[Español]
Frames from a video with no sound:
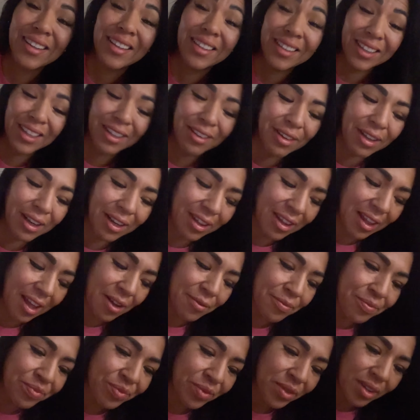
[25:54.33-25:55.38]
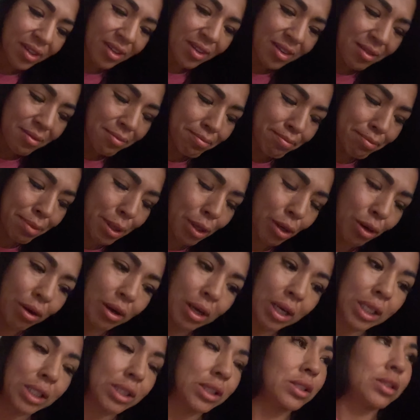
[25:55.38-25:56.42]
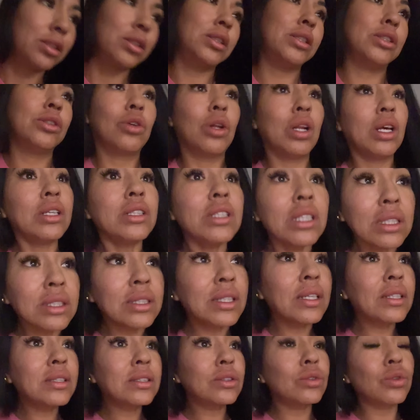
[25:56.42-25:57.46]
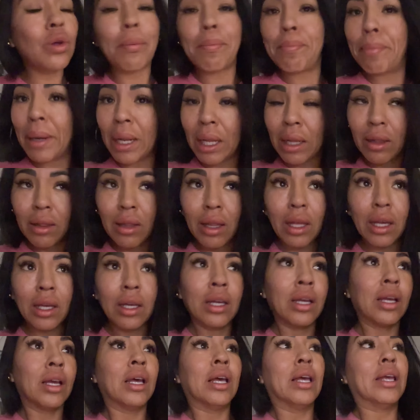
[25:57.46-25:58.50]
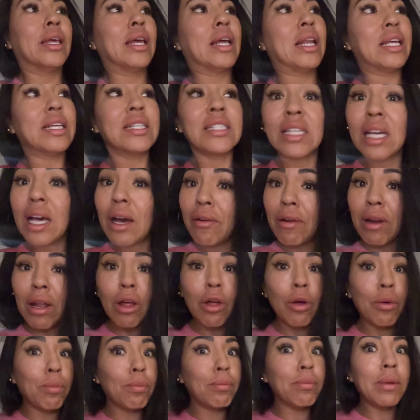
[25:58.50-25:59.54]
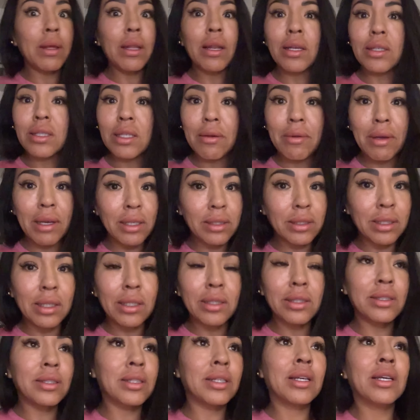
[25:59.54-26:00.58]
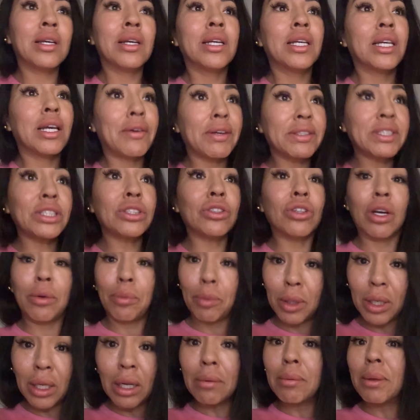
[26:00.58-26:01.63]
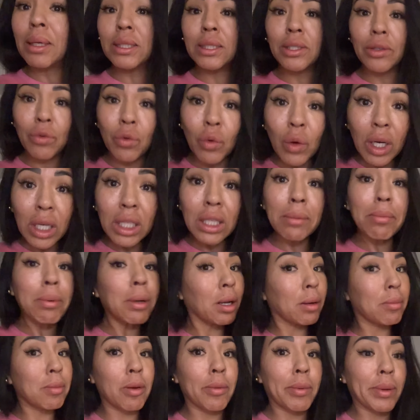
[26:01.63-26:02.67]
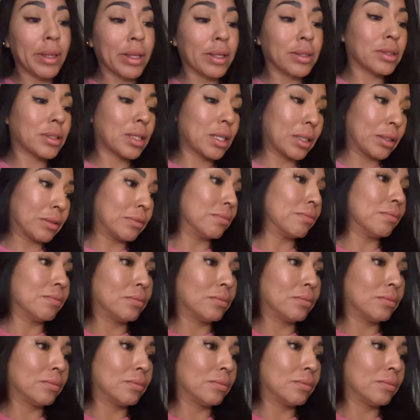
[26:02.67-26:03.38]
De verdad. Pero si no les dices, no aprenden. Y Ya les he hablado miles de veces. Y a veces tengo que ponerme así fuerte para que me obedezcan.